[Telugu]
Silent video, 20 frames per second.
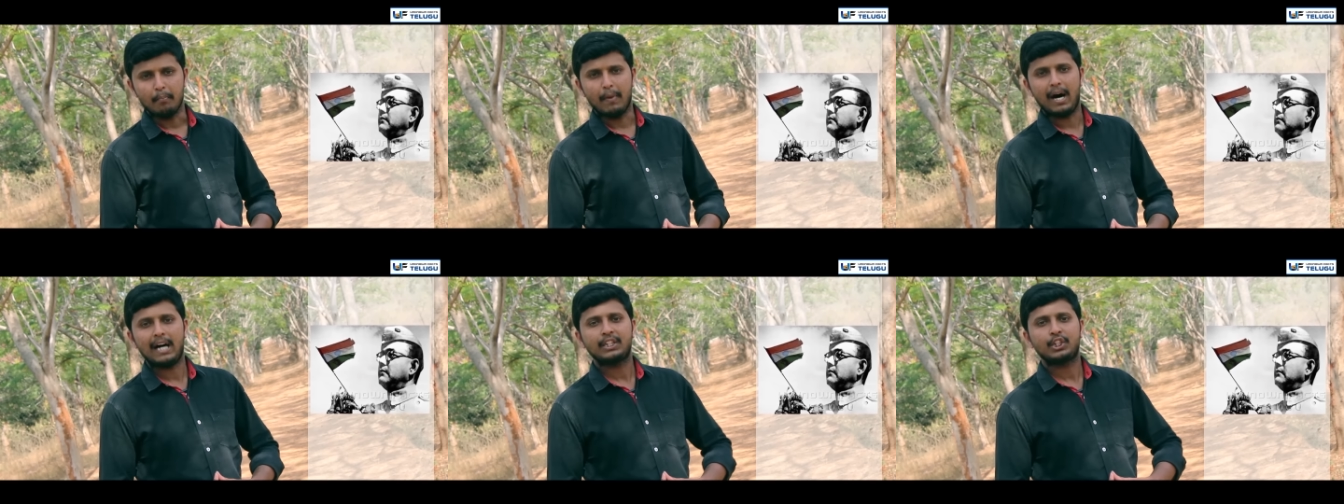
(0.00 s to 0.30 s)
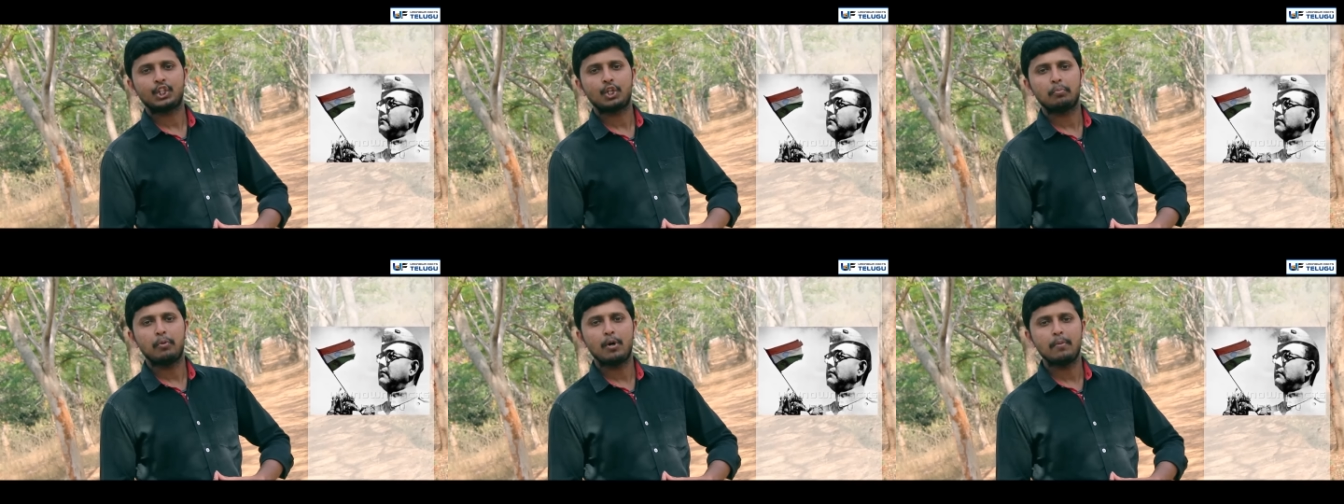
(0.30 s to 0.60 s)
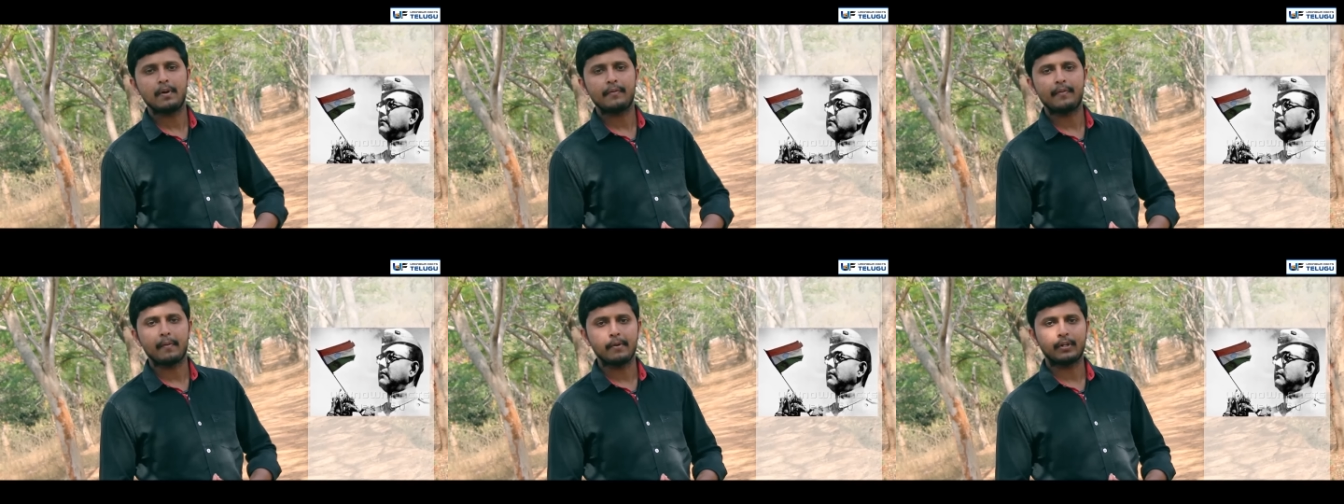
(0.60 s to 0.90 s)

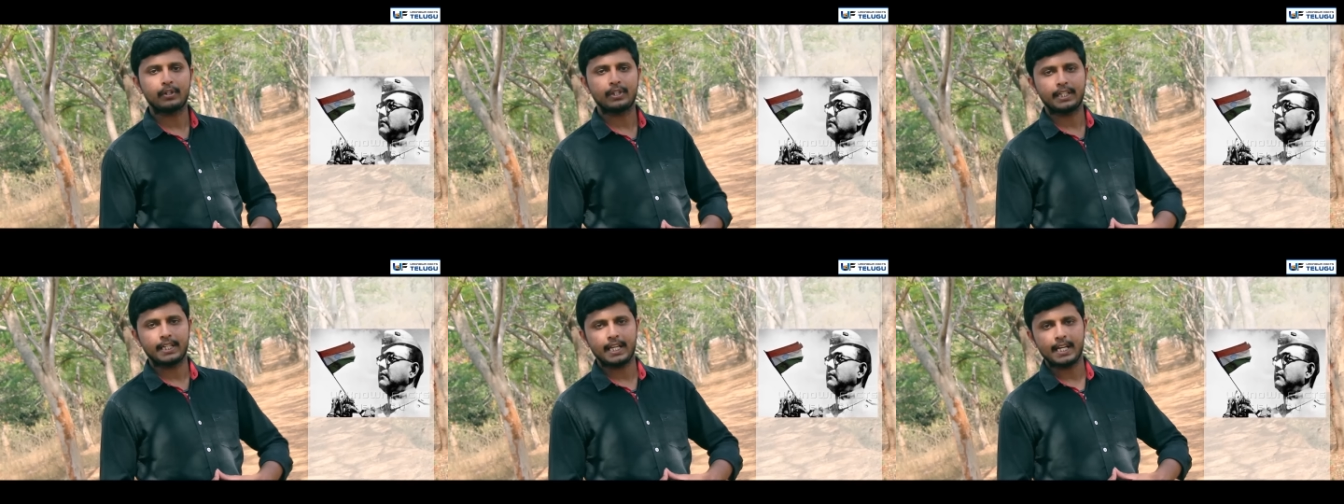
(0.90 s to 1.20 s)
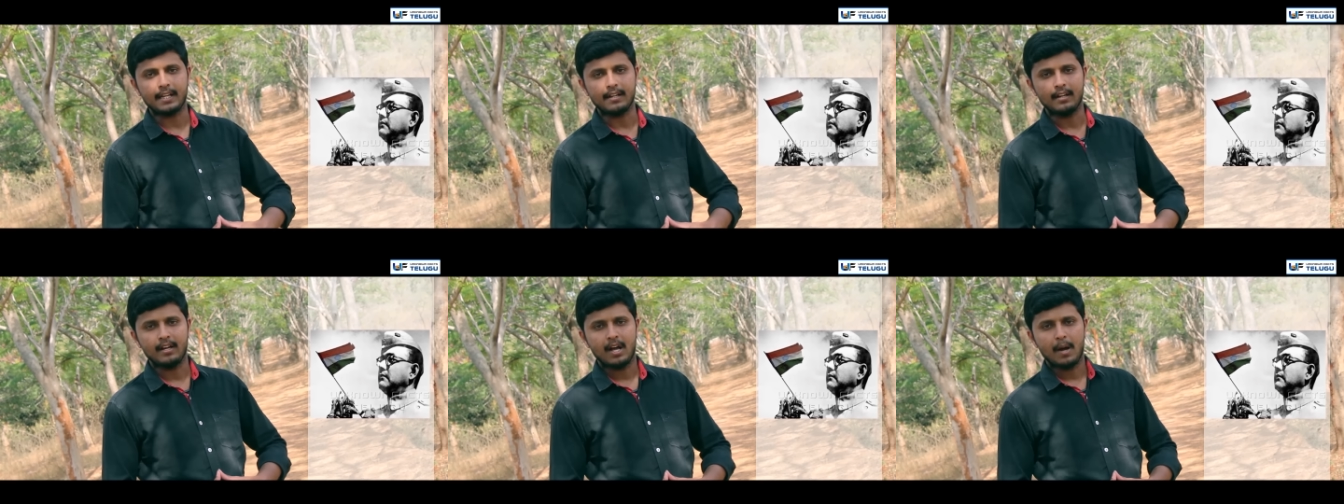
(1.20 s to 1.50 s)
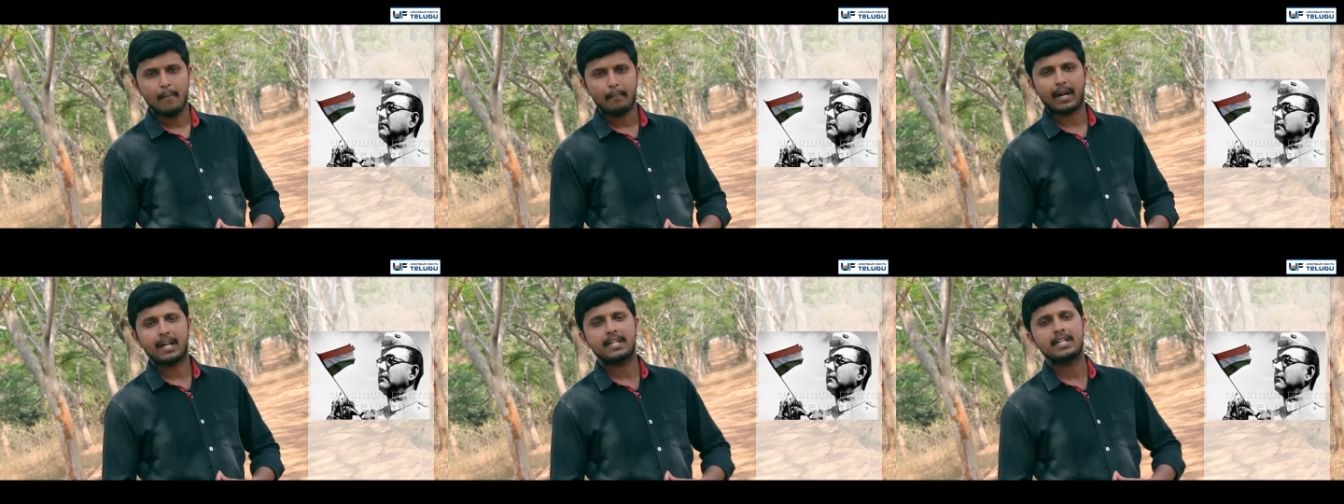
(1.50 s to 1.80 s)
మాతృభూమి విముక్తికి
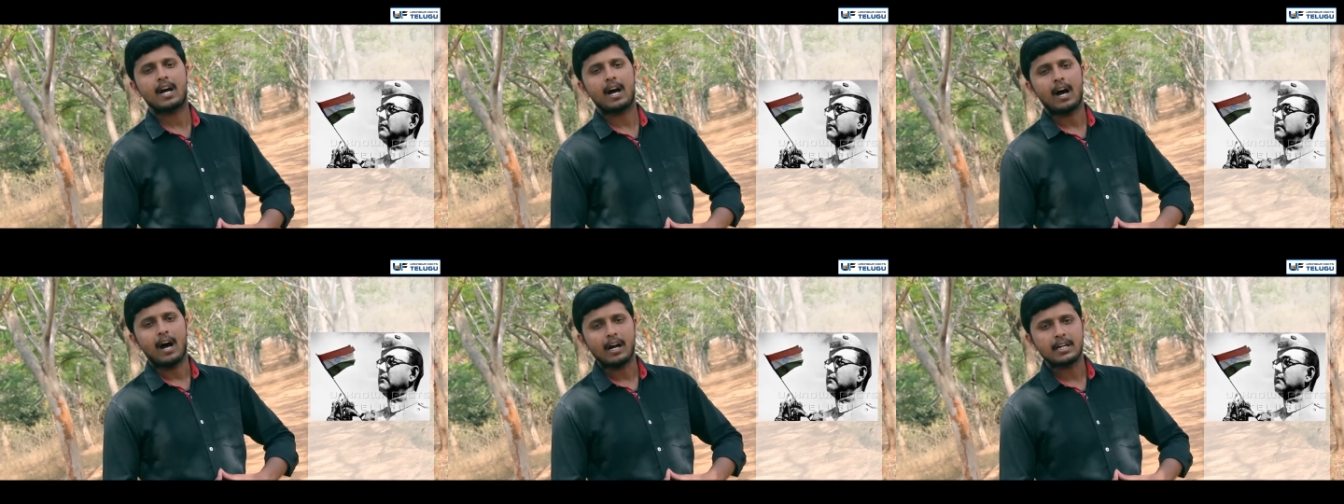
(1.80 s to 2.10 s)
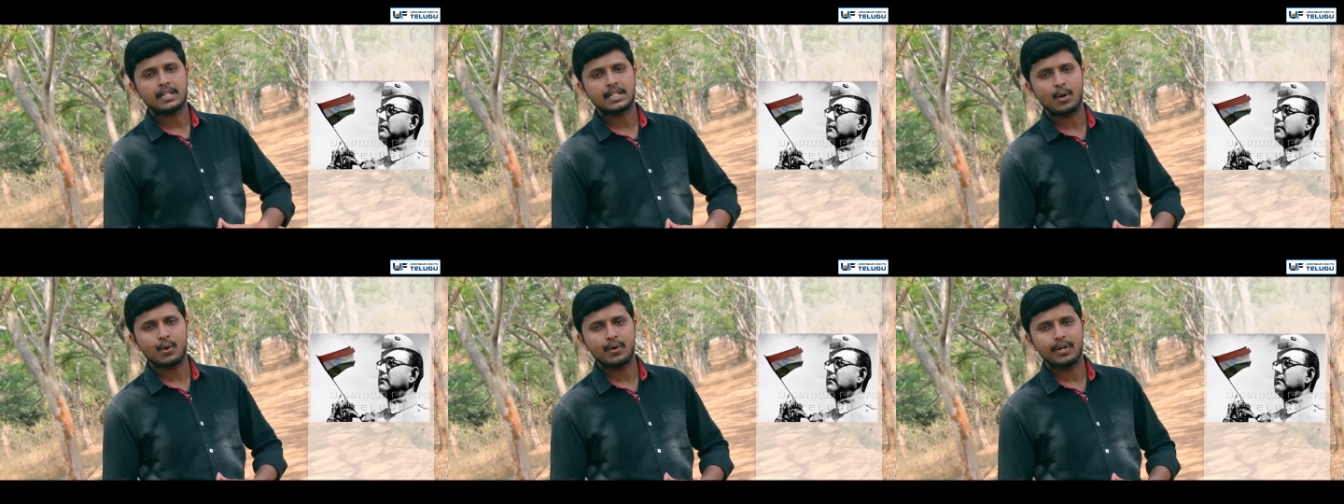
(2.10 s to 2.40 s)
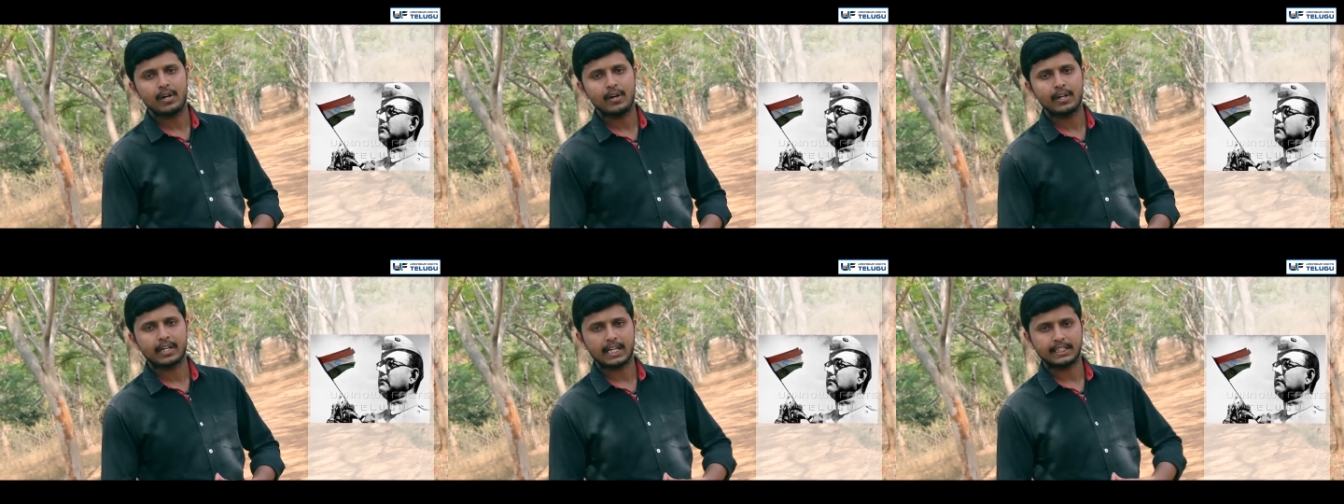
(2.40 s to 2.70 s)
ప్రజా
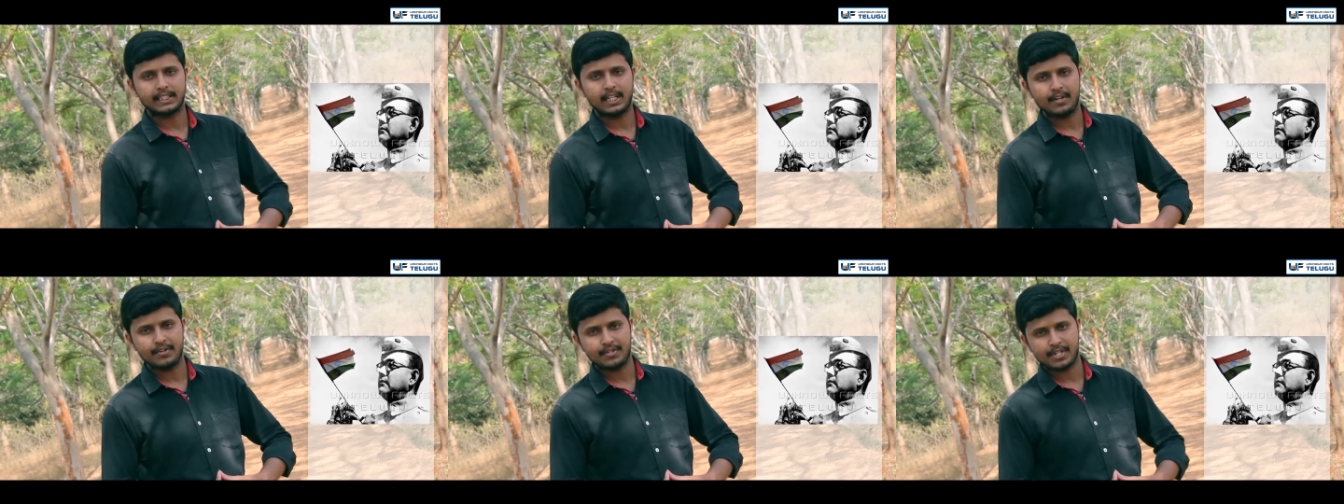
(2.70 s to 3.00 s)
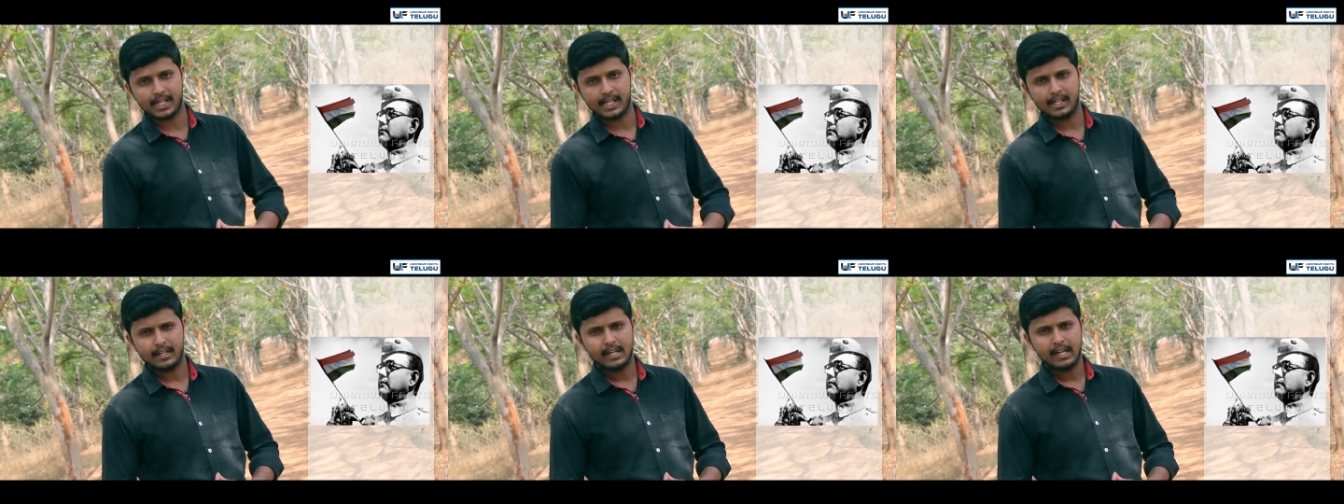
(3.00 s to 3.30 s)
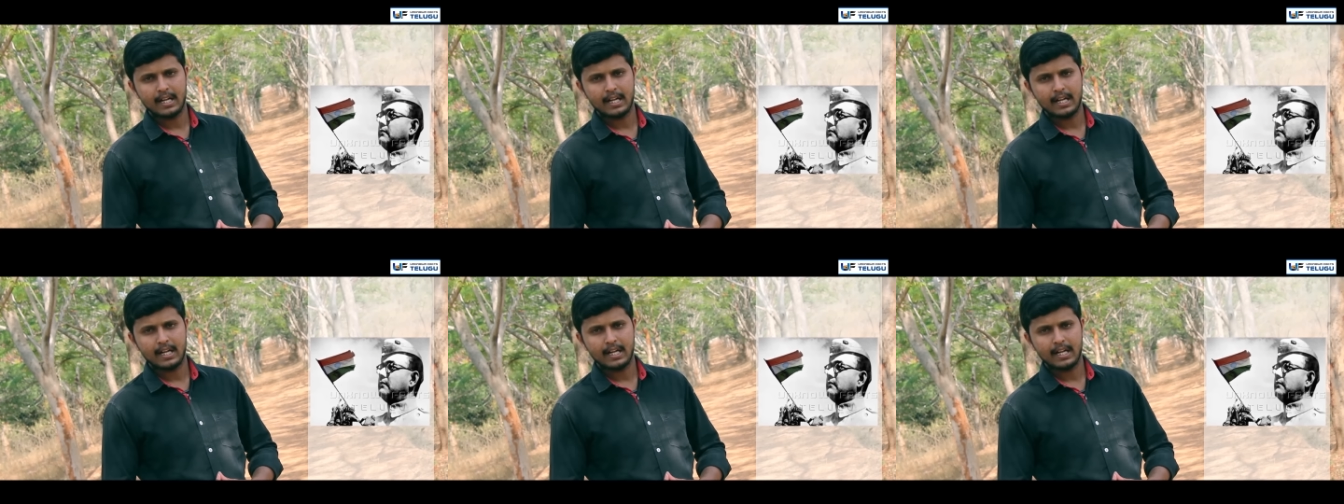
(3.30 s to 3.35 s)
అక్షౌహిణులను కదిలించి